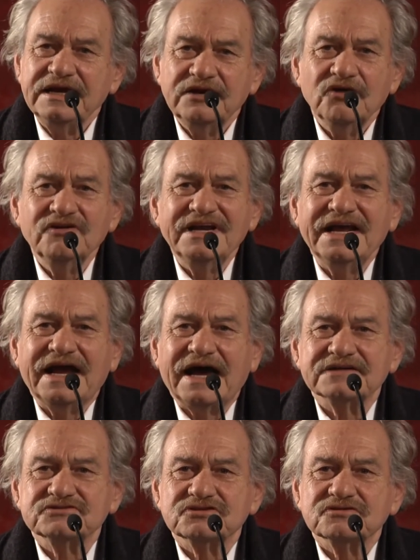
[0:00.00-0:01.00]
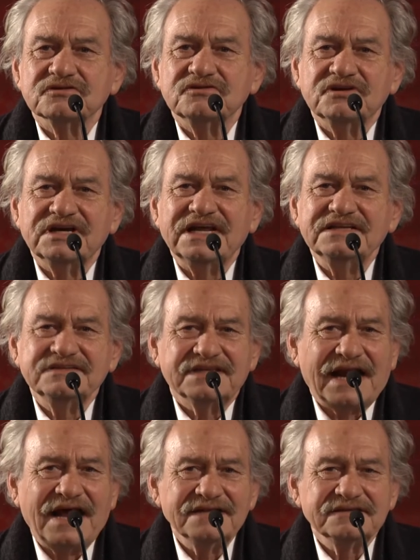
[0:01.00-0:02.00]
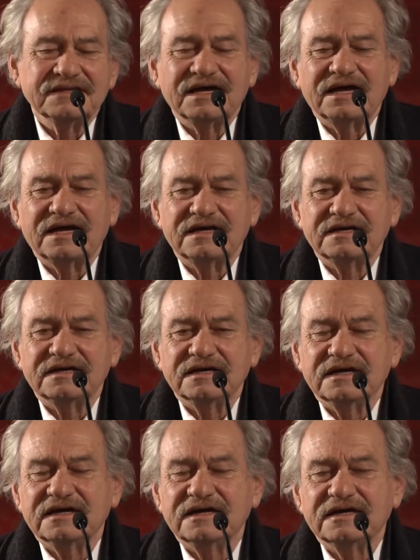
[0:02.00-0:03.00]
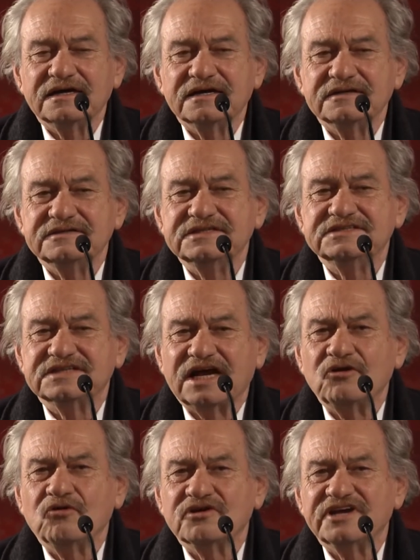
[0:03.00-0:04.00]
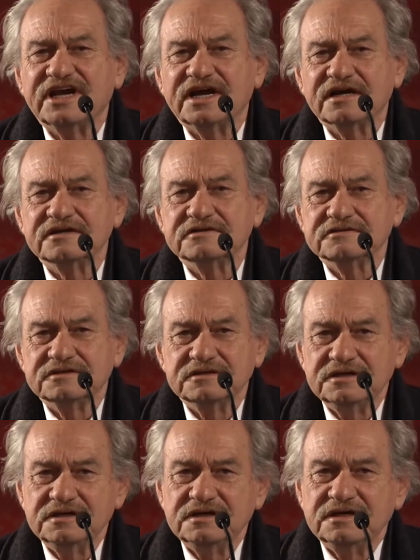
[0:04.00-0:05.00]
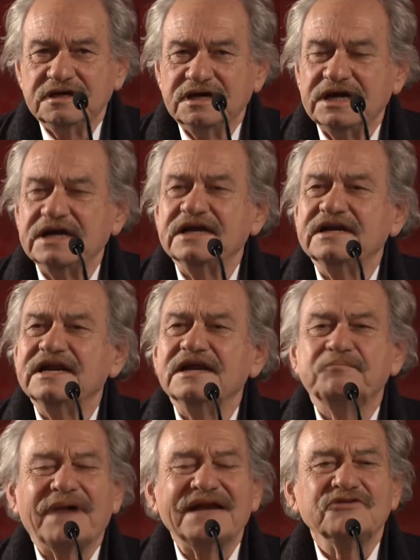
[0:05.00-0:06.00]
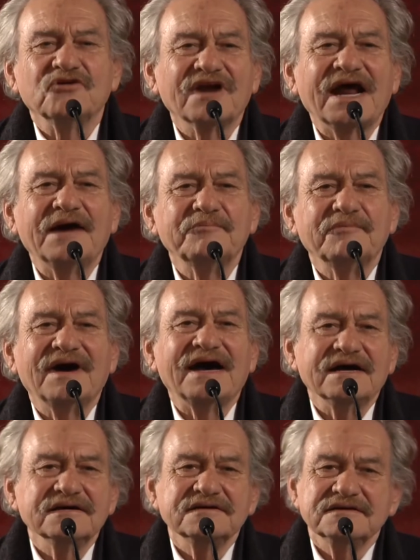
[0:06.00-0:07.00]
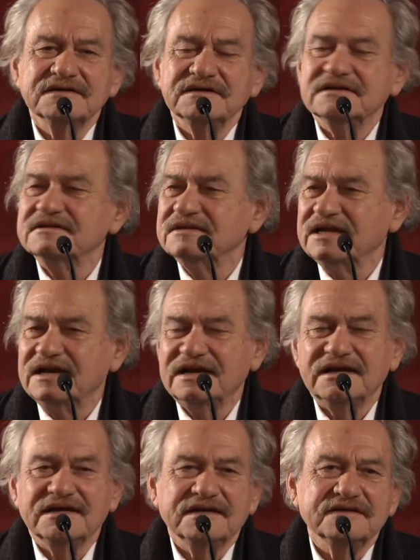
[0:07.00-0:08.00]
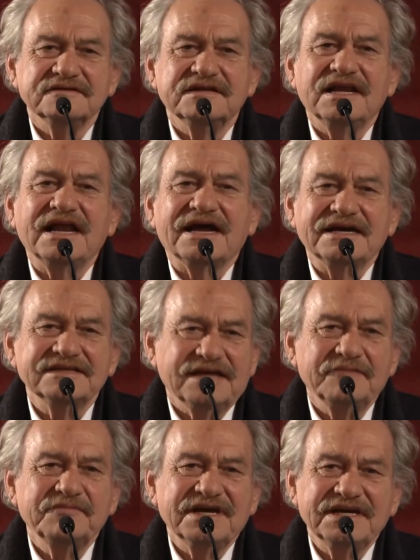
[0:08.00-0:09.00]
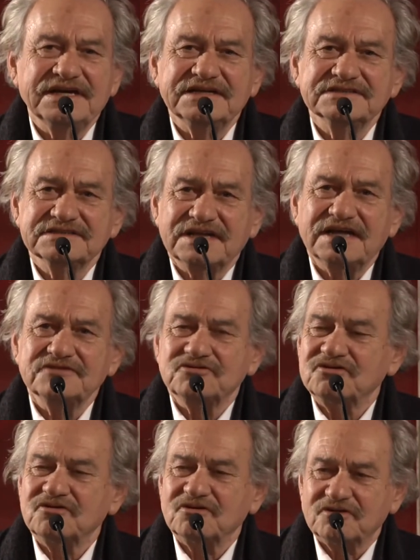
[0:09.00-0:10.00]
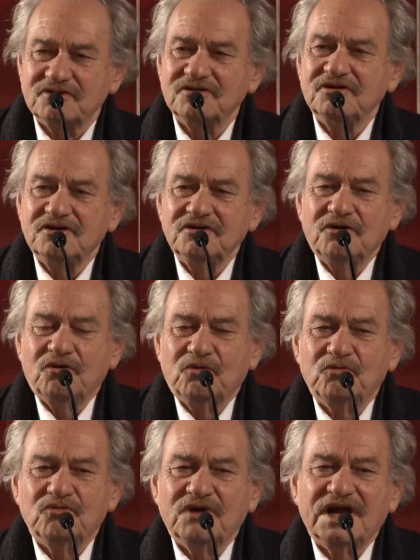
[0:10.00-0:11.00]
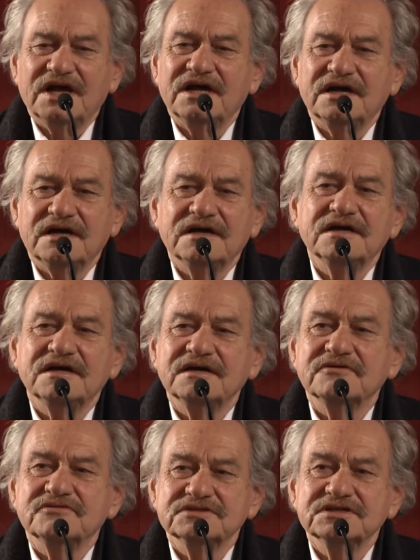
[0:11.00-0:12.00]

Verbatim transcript: in ogni caso l'entrata eh, di Saloia eh, nel panorama del, dell'Accademia è stata una,